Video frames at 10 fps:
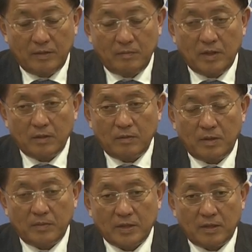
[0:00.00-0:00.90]
まあ、こ
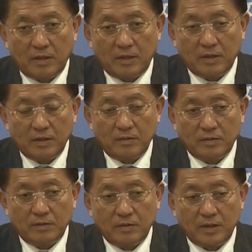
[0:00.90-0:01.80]
れはまた要
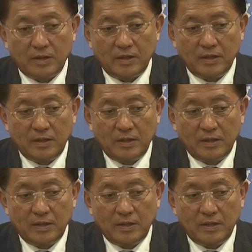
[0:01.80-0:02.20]
するに、